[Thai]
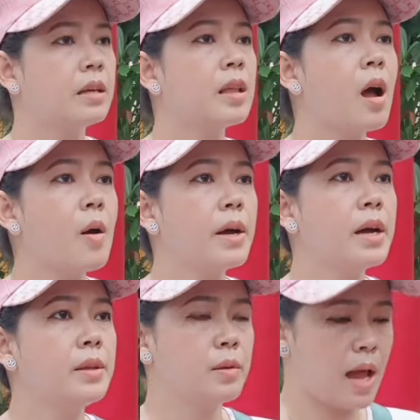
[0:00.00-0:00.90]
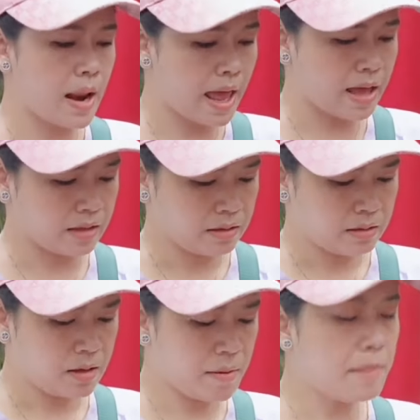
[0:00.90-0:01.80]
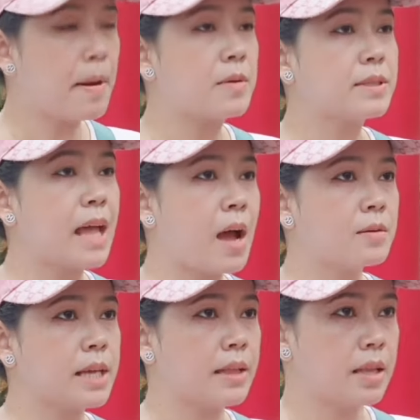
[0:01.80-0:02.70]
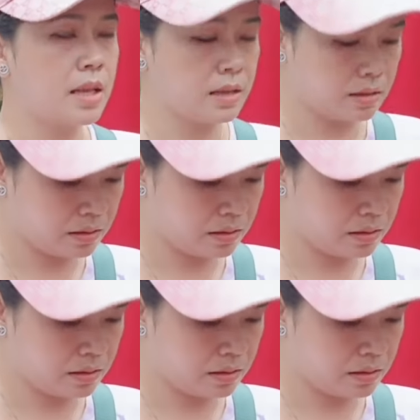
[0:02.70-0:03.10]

ก็ต้องเอาคืนอยู่แล้วแหละก็มันกระเป๋าสตางค์ของฉันนี่